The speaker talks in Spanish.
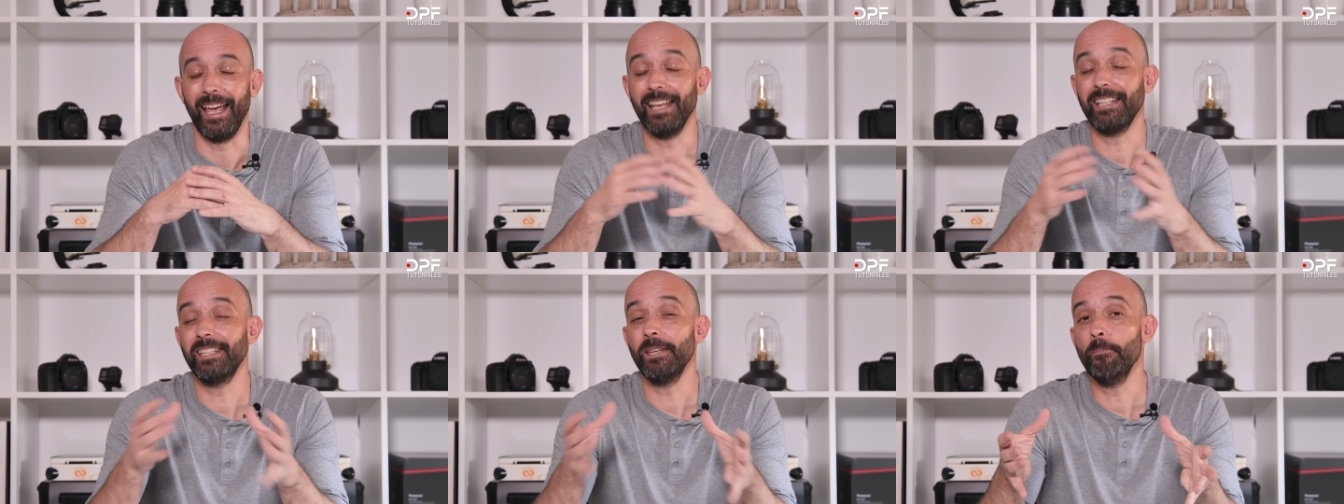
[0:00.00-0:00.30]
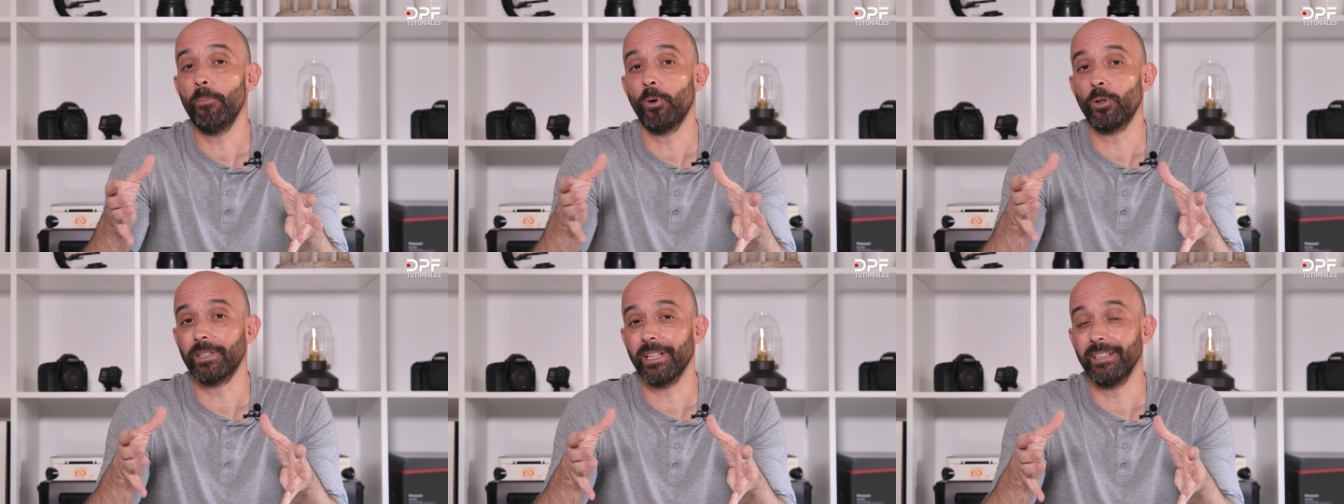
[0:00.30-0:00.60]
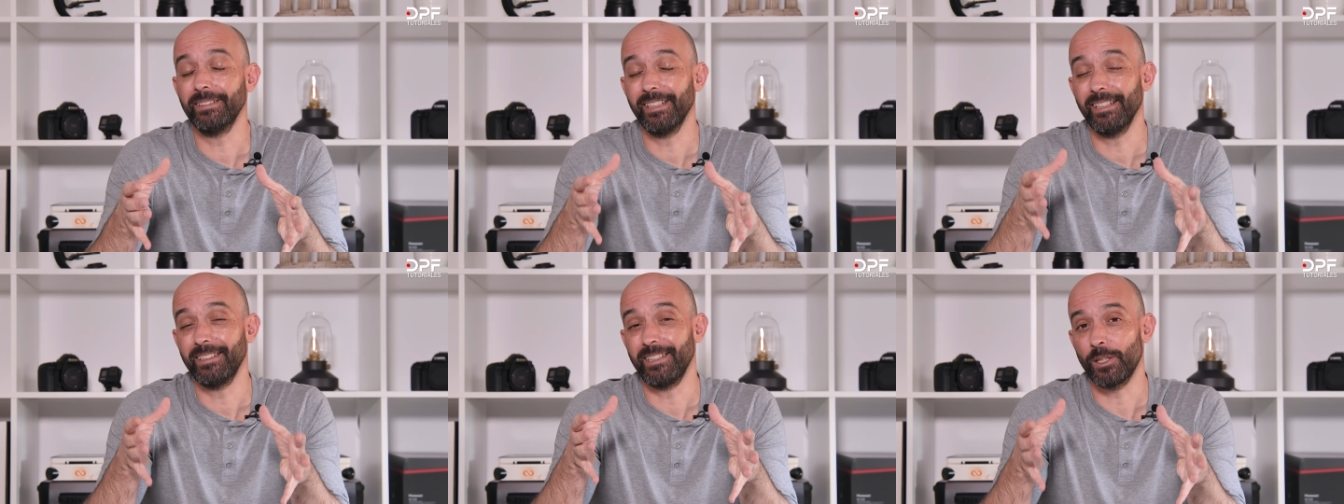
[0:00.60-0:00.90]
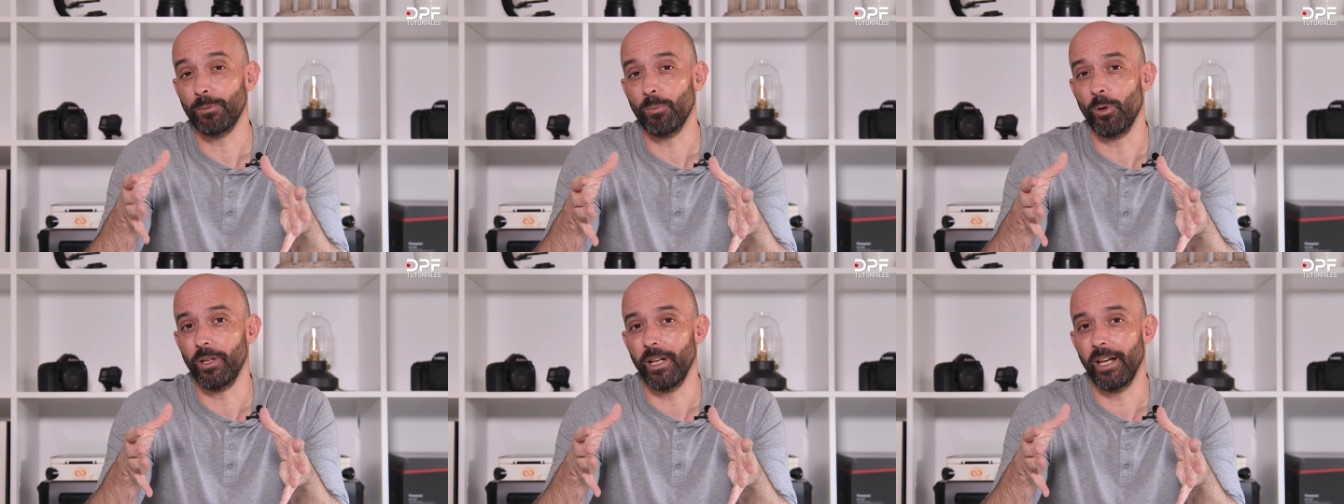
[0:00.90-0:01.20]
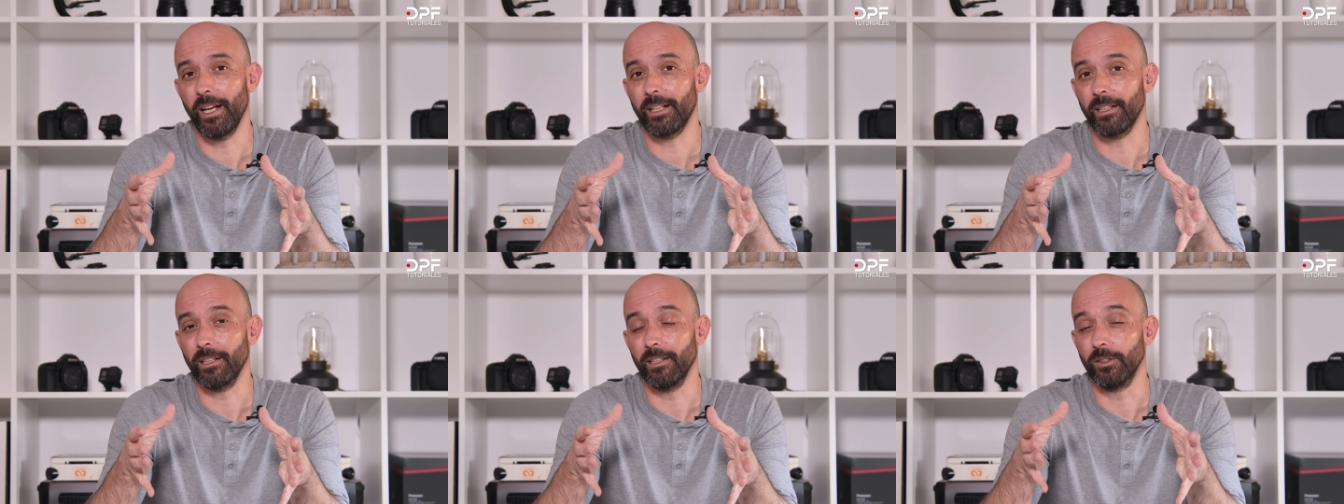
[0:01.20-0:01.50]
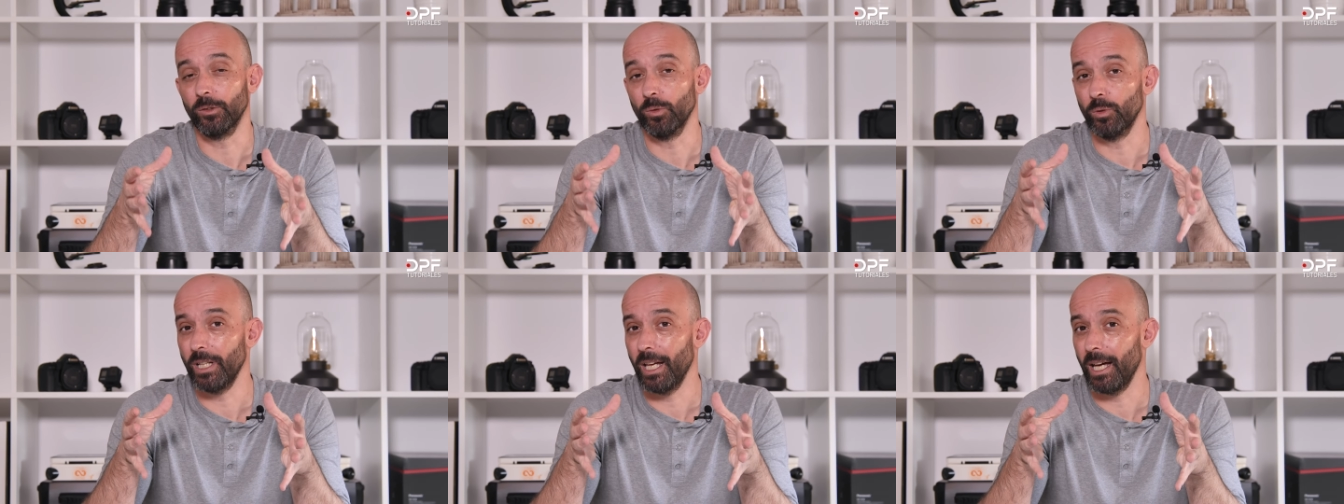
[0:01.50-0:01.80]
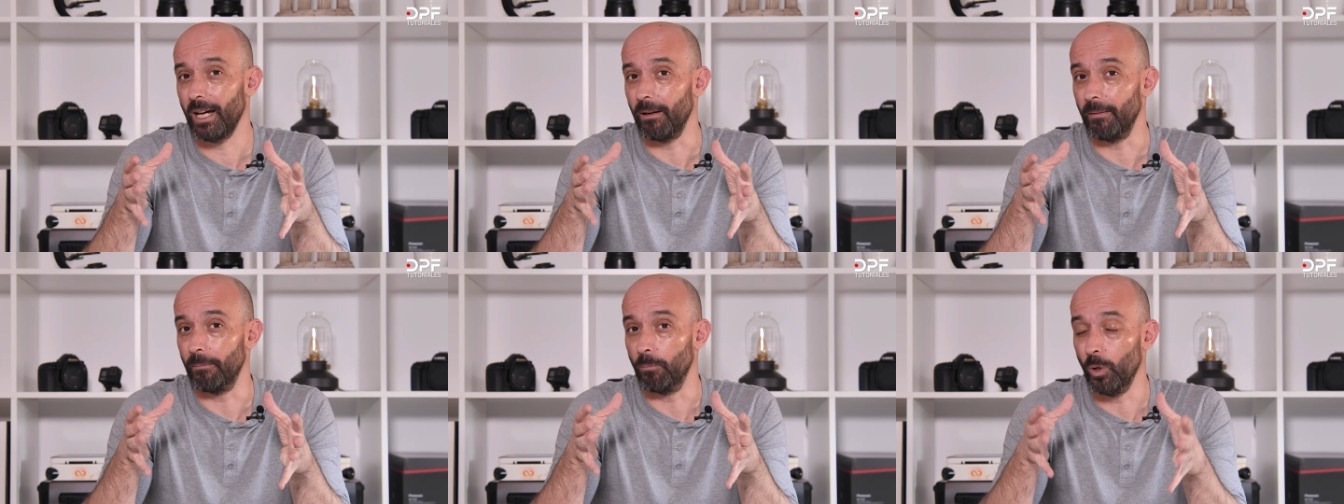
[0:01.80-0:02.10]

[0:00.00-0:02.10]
es importante disponer de una